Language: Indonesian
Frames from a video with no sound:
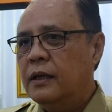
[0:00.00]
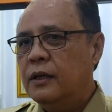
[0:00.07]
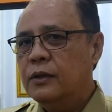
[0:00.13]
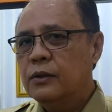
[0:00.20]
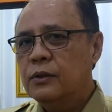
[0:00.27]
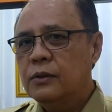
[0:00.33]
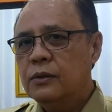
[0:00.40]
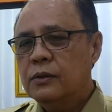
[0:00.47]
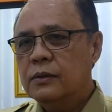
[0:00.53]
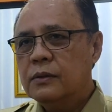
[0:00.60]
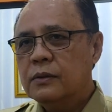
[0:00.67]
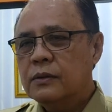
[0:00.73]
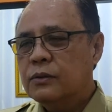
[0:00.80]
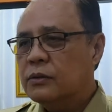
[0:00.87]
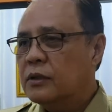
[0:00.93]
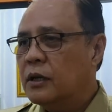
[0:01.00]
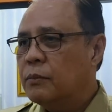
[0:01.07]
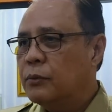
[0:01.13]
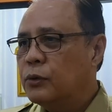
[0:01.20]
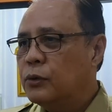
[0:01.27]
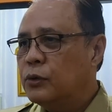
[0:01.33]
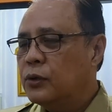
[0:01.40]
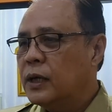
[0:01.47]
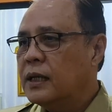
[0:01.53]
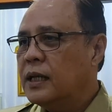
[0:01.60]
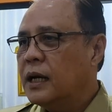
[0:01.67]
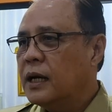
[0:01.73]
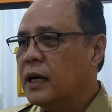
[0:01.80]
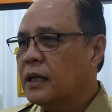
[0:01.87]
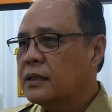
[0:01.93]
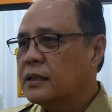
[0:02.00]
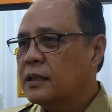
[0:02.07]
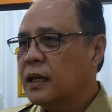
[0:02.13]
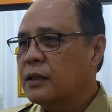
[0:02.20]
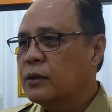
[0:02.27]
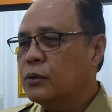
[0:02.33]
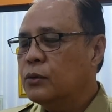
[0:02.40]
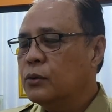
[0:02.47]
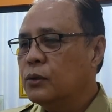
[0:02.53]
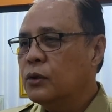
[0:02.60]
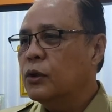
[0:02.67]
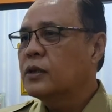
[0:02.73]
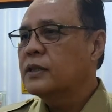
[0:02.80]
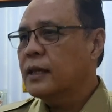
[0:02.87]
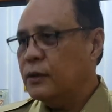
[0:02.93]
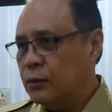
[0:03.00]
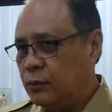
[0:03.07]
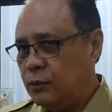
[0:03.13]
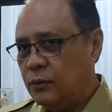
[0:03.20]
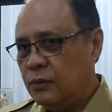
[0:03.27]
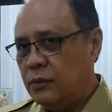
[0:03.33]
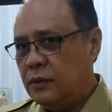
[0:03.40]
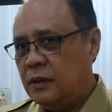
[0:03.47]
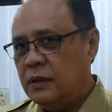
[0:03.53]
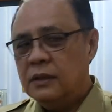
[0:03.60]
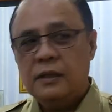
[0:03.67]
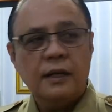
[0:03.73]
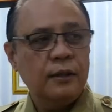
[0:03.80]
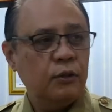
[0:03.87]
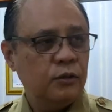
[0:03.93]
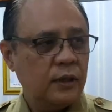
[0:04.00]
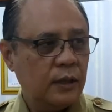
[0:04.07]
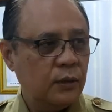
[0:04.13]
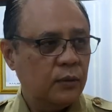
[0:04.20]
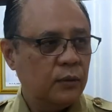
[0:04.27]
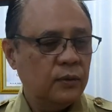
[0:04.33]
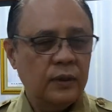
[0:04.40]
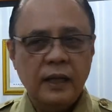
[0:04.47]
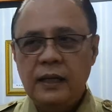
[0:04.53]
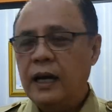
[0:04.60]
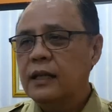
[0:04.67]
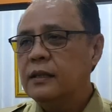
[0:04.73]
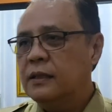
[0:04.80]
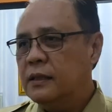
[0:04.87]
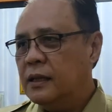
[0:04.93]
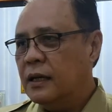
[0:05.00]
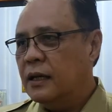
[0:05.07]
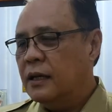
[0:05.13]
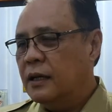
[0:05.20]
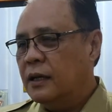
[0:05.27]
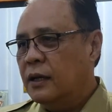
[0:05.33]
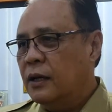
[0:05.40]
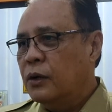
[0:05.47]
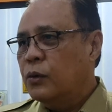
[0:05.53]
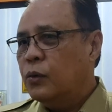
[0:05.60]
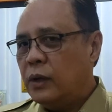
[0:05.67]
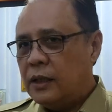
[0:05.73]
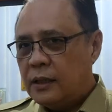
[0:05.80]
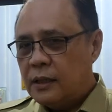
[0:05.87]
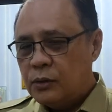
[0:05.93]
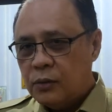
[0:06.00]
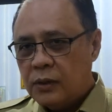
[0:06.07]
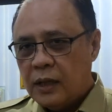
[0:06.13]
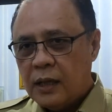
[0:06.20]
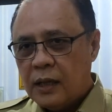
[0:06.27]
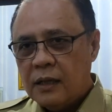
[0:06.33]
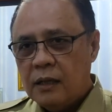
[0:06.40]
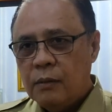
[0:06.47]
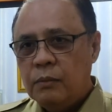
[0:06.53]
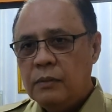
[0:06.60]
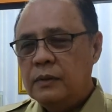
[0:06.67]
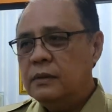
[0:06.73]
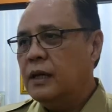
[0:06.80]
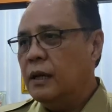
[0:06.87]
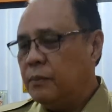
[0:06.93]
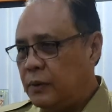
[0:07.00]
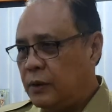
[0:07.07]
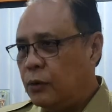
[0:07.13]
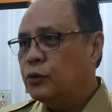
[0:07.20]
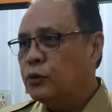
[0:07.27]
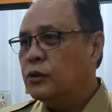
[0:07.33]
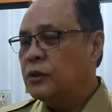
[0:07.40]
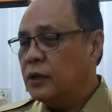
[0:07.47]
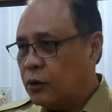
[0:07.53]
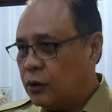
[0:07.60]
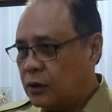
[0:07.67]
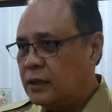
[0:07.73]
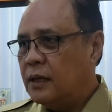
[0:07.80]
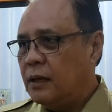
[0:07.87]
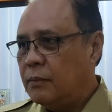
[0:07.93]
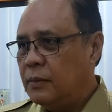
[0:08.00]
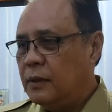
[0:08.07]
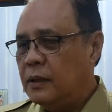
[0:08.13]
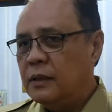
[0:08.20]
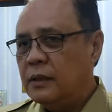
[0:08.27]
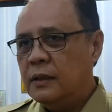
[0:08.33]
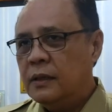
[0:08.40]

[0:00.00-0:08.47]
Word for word: itu sudah menunjukkan di angka 101 ya. 101 yang artinya kualitas udara di Jambi khususnya di kota Jambi